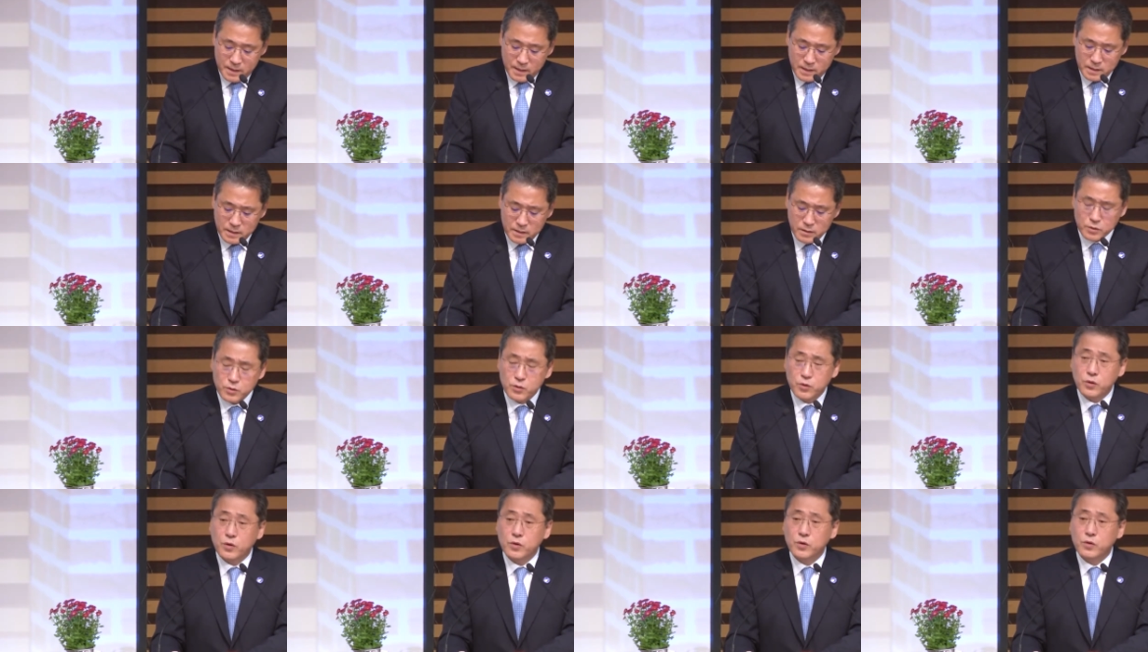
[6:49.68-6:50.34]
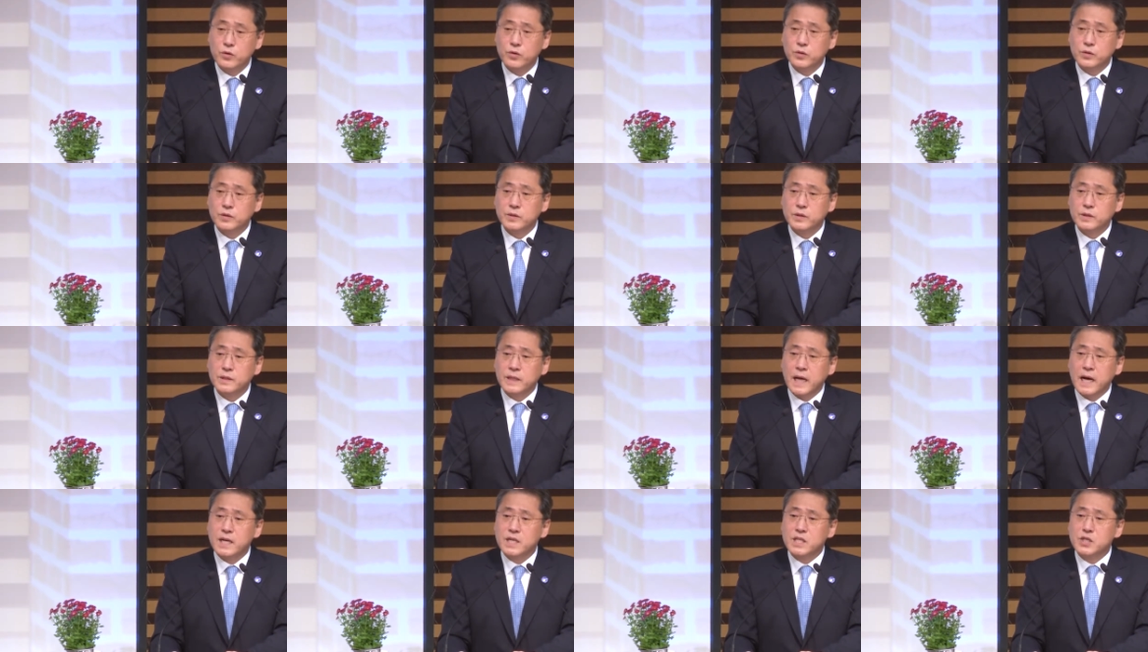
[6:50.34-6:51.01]
그리고
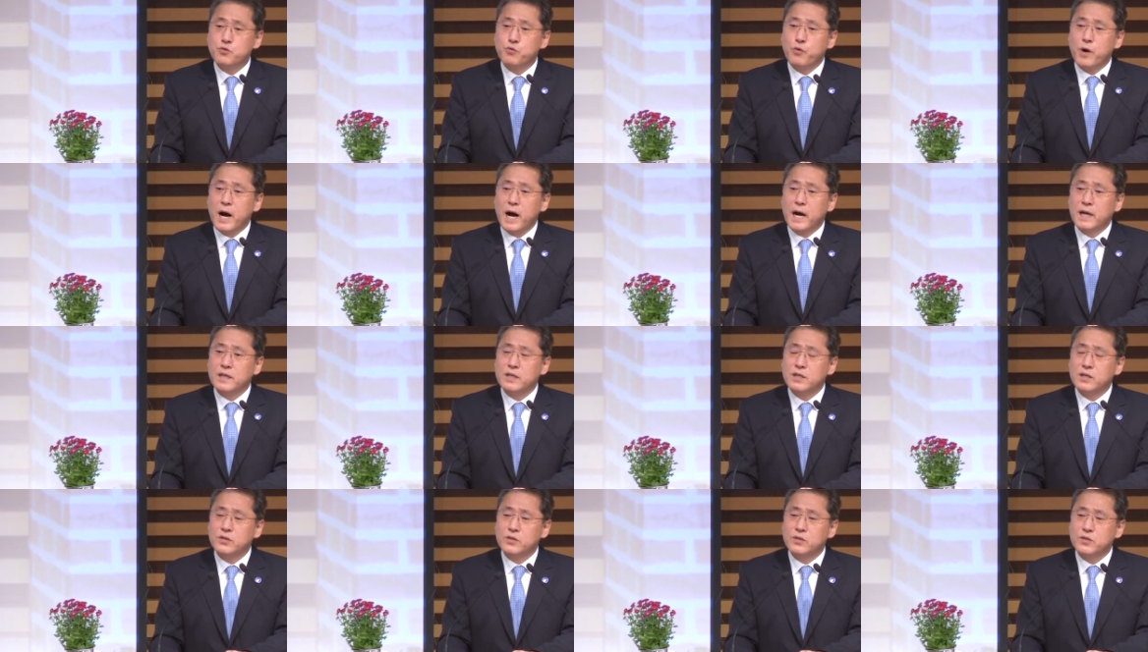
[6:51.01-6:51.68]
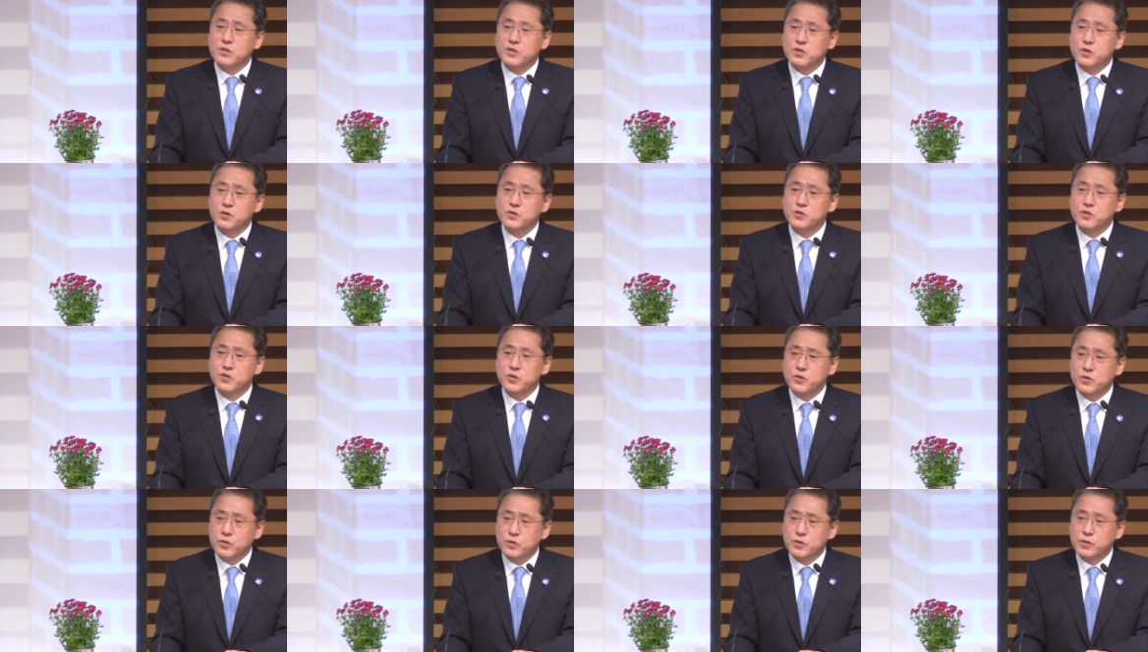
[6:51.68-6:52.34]
당시 왕이었던
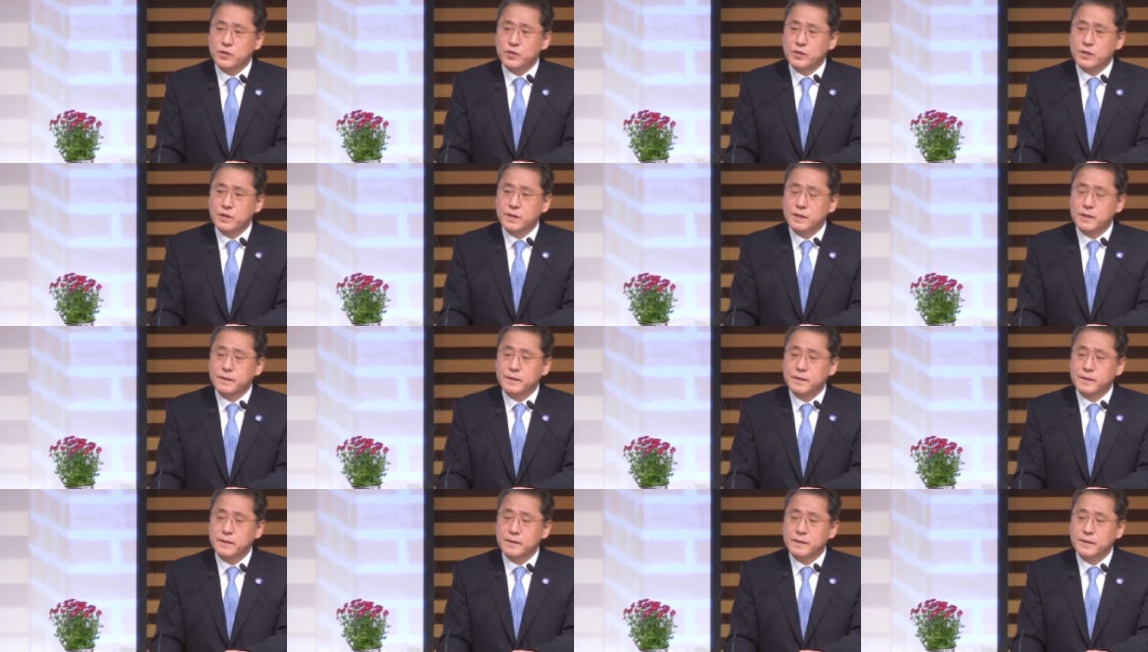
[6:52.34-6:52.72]
선조는